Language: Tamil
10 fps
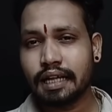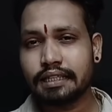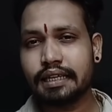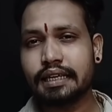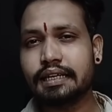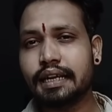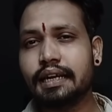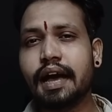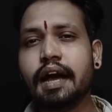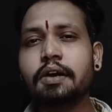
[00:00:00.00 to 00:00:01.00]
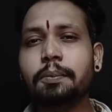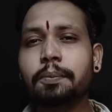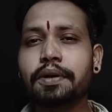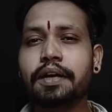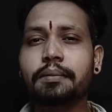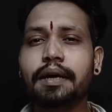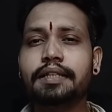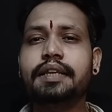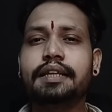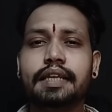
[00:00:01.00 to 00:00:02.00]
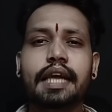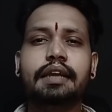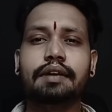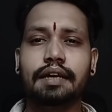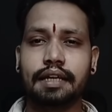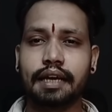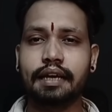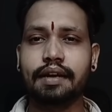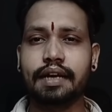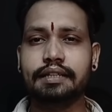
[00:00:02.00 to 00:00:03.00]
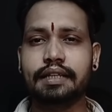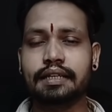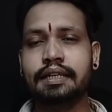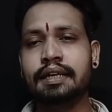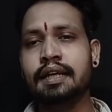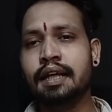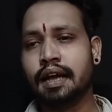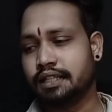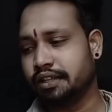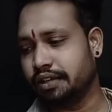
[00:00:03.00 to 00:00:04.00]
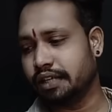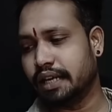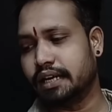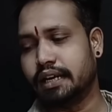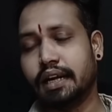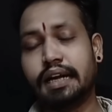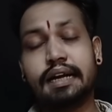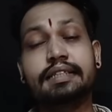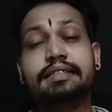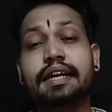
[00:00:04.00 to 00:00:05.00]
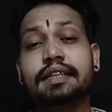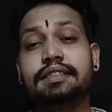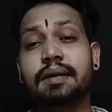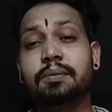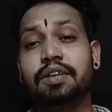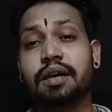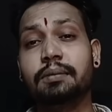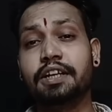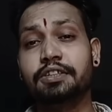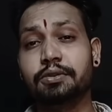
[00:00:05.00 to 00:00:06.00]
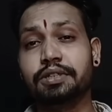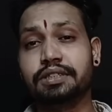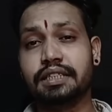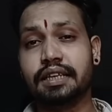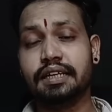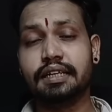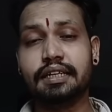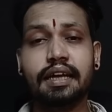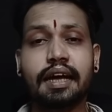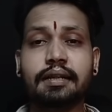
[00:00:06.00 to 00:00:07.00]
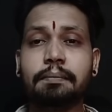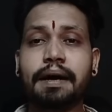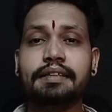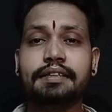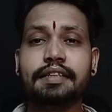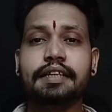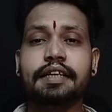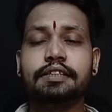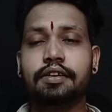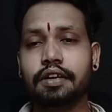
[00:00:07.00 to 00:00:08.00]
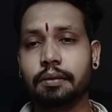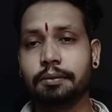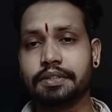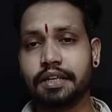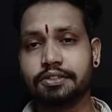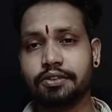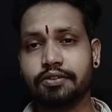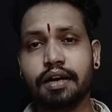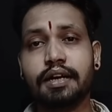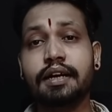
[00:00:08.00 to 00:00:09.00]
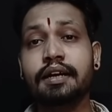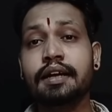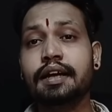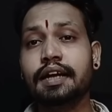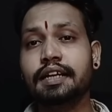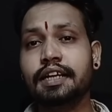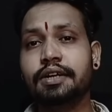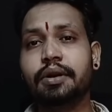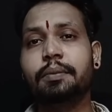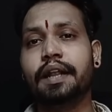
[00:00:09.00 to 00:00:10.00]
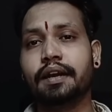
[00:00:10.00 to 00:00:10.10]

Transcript: அதுங்க கிட்ட நாக்கு புடுங்குற மாதிரி சில கேள்விகள் கேட்க வேண்டியது இருக்கு அதையும் கேட்டுடலாம் கடைசியாக சில முக்கியமான துணுக்கு செய்திகள் இருக்கு அதை பார்த்துட்டு இதோட நம்ம முடிக்கலாம் ஸோ வாங்க கண்டென்ட்டுக்குள்ள